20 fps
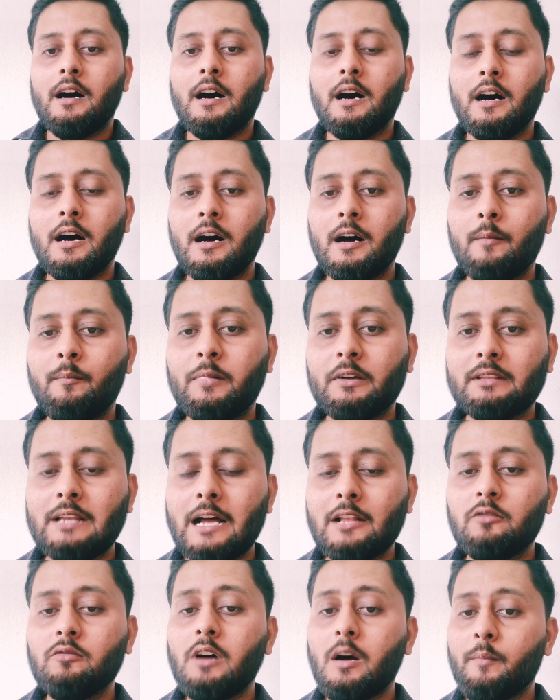
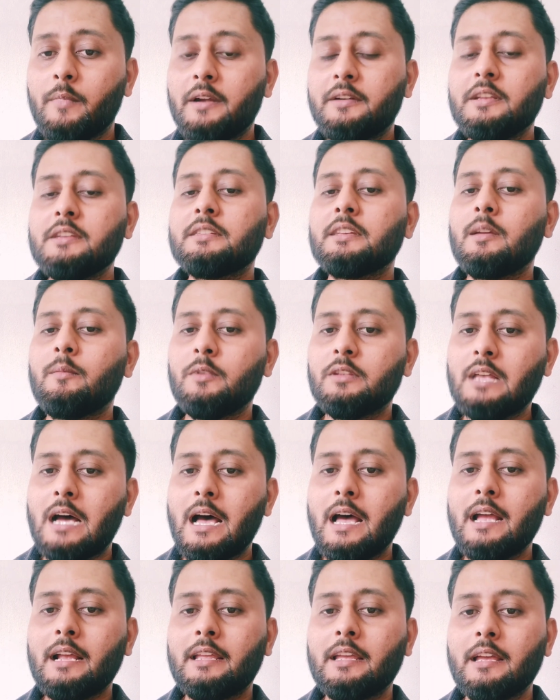बता दूं अमेठी से
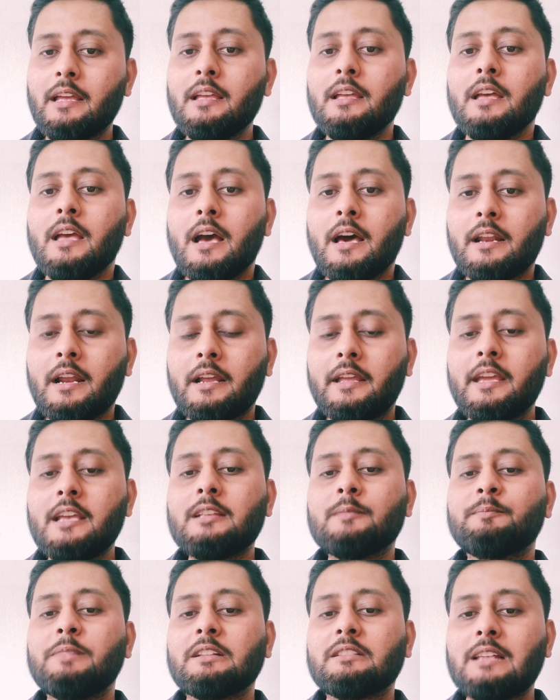विधायक हैं
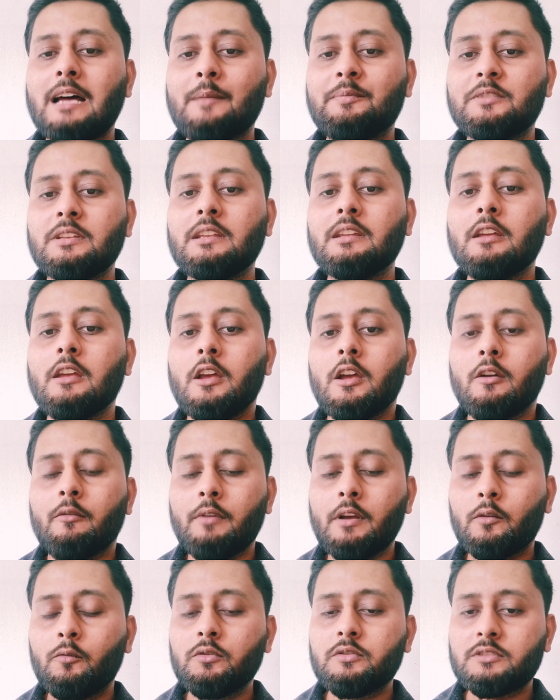राकेश प्रताप सिंह
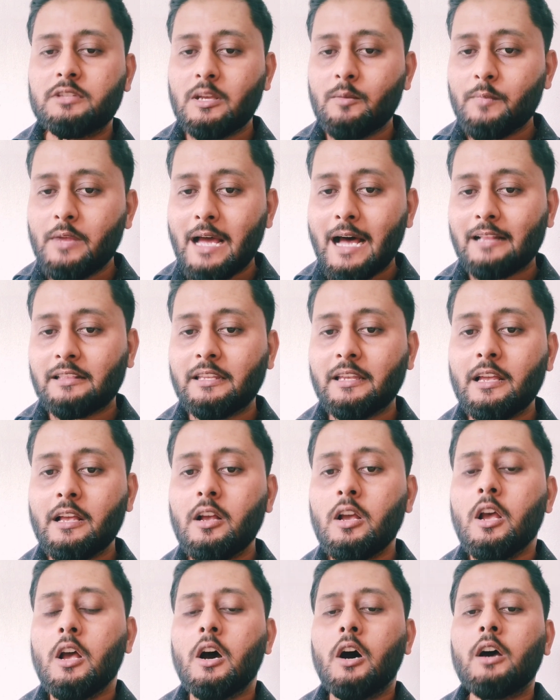वे गुस्से में आते
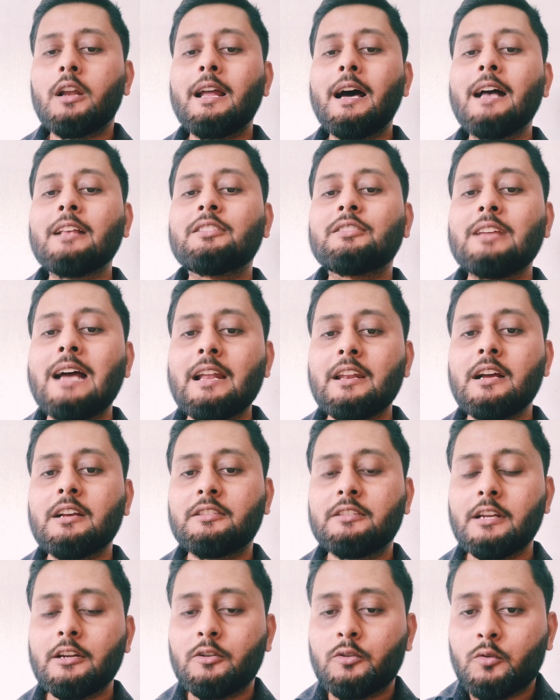हैं और अचानक
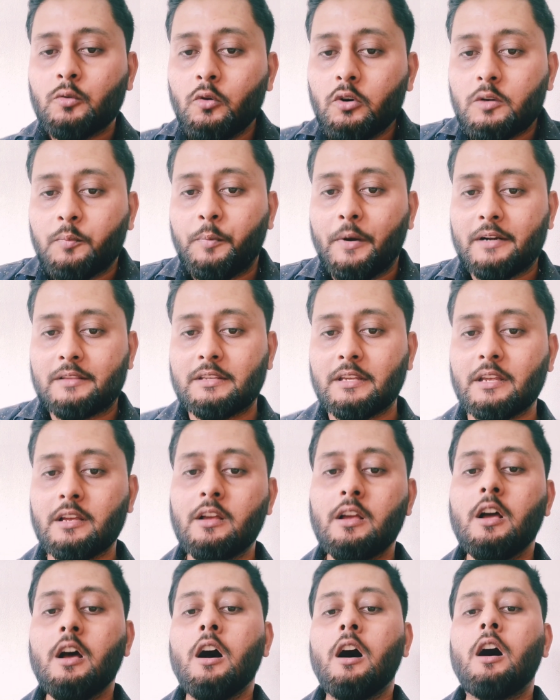से टूट पड़ते
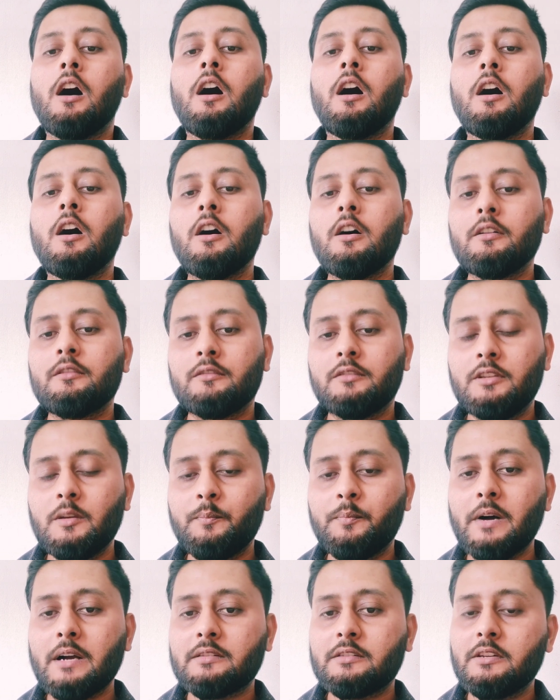हैं और
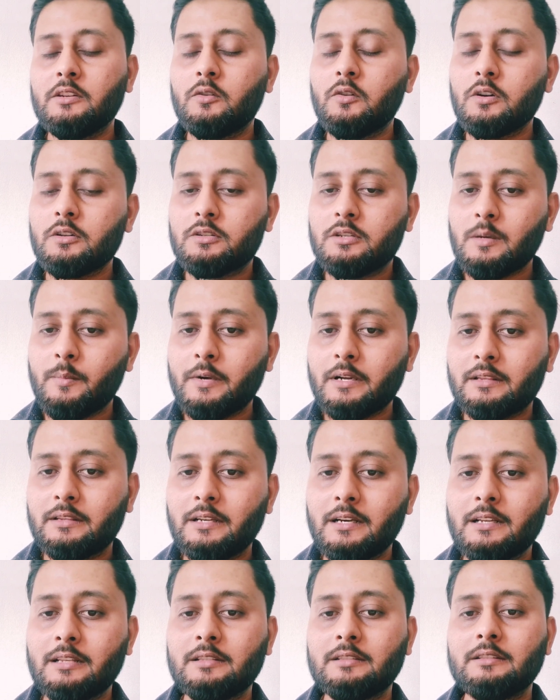दीपक सिंह को
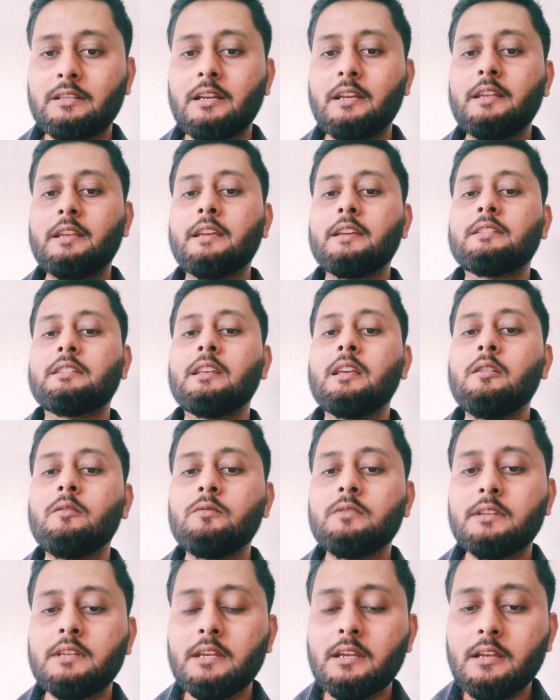जबरदस्त तरीके से
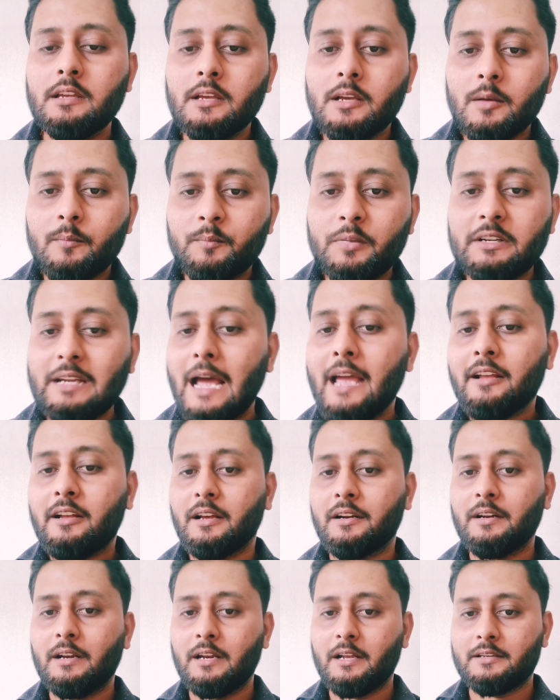उनकी पिटाई
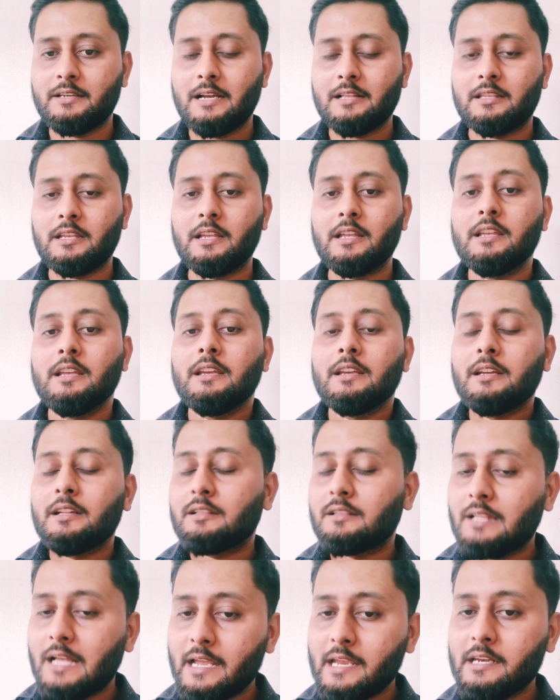करने लग जाते हैं
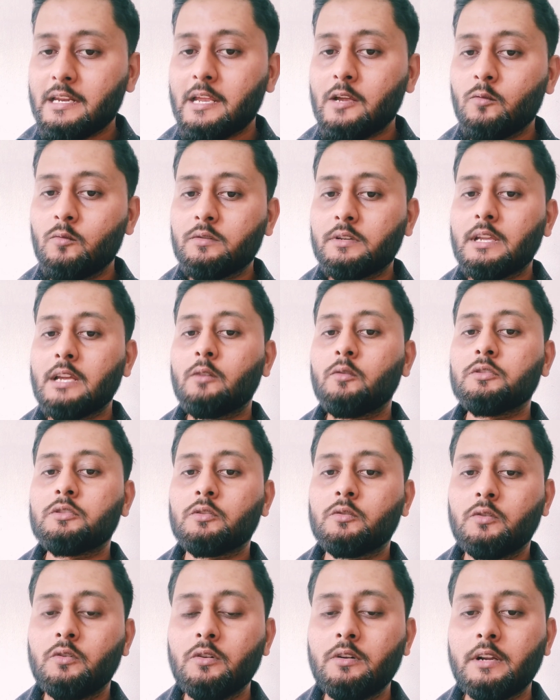इतना ही नहीं उनके कुछ
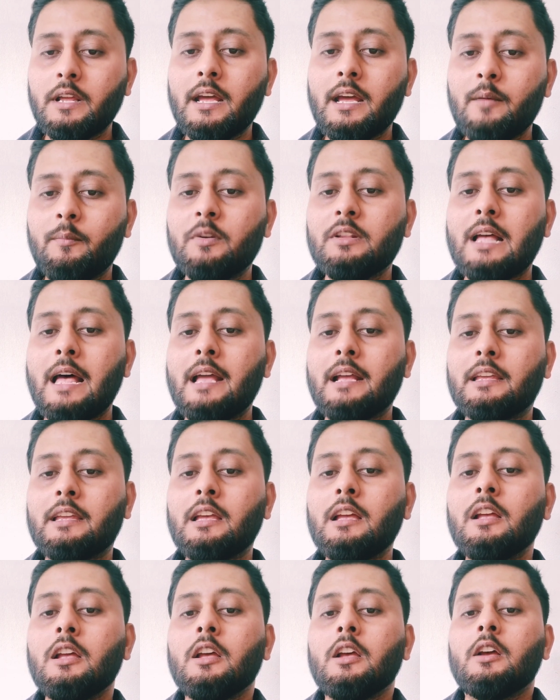गुंडे हैं विधायक
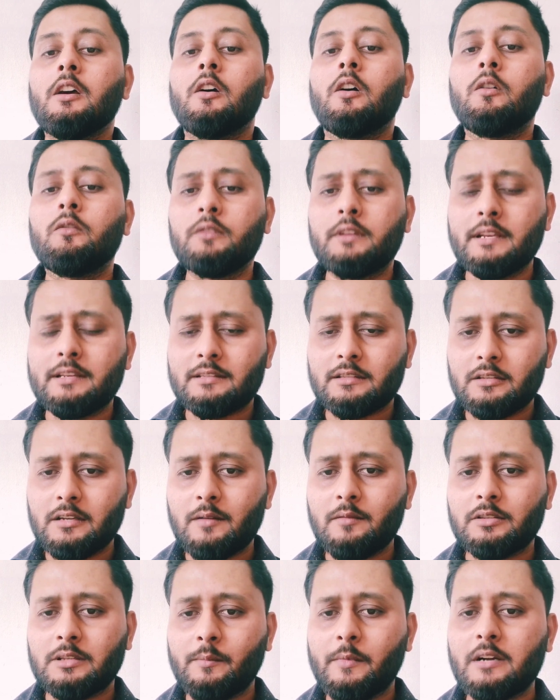के और उनके
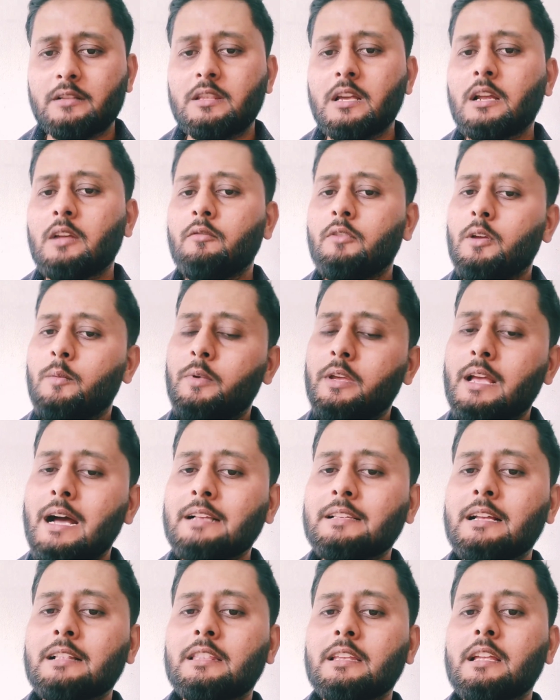समर्थक वे भी
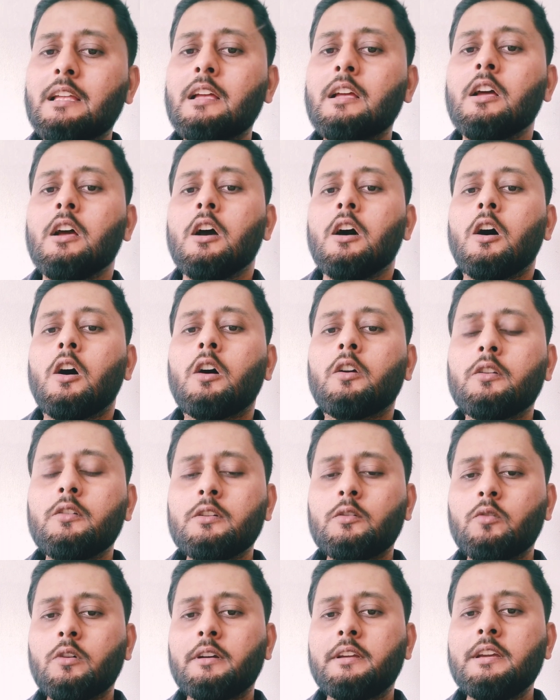आ जाते हैं और
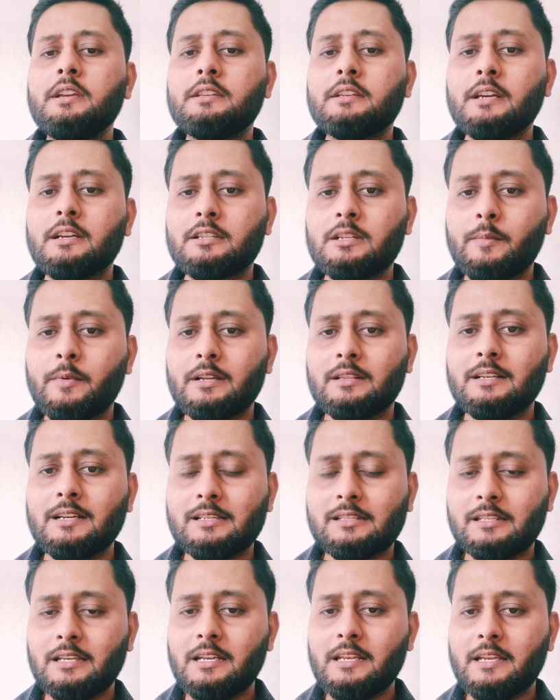इनको घींच के
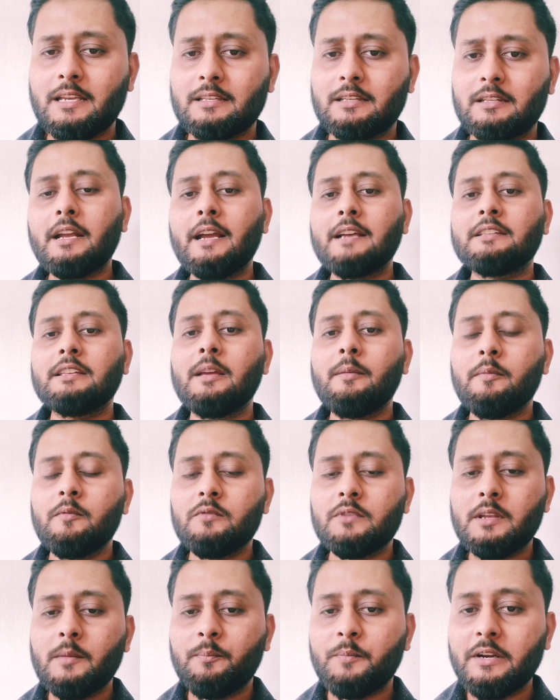जबरदस्त तरीके से कैसे
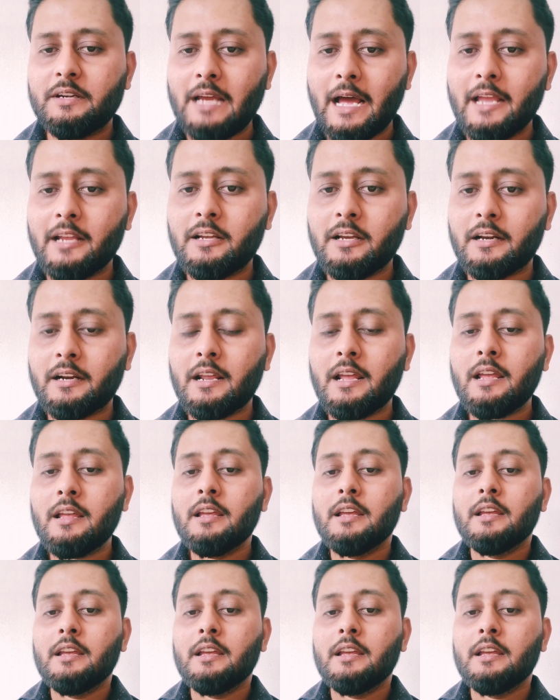उनकी पिटाई कर रहे